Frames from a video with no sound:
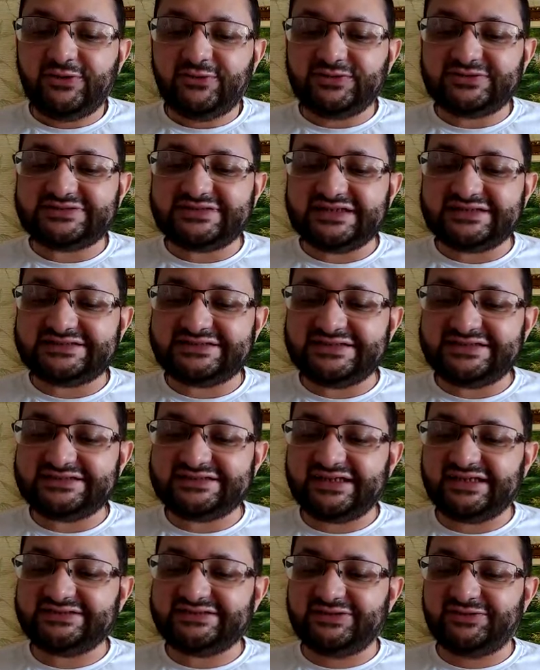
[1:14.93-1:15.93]
O Saci
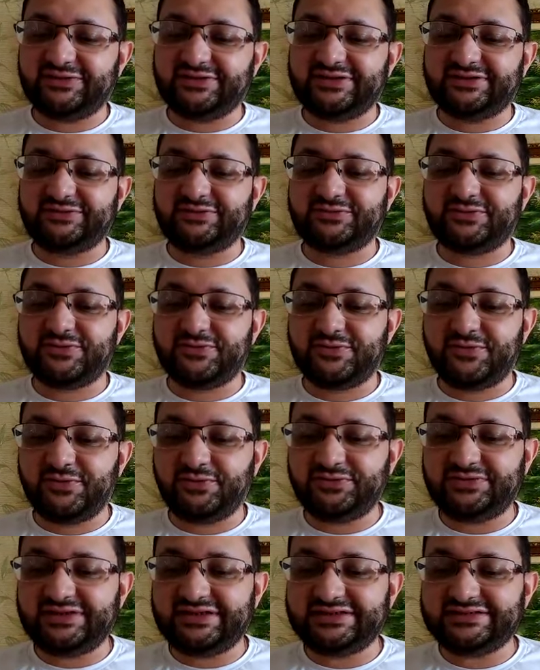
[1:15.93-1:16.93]
está dialogando com
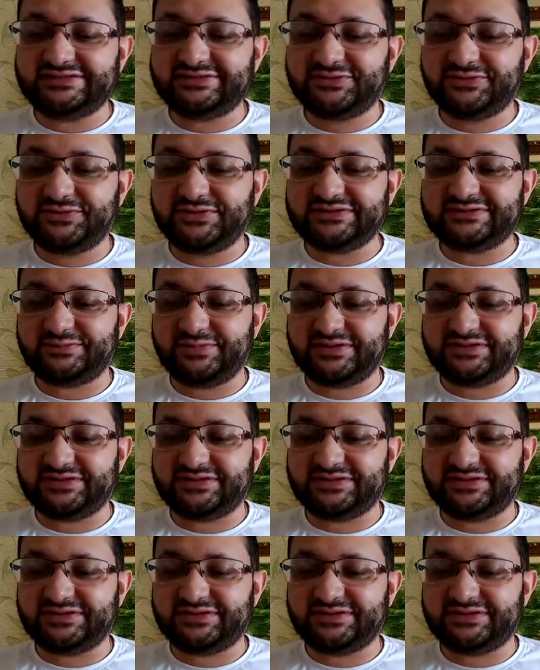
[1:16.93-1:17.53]
outras duas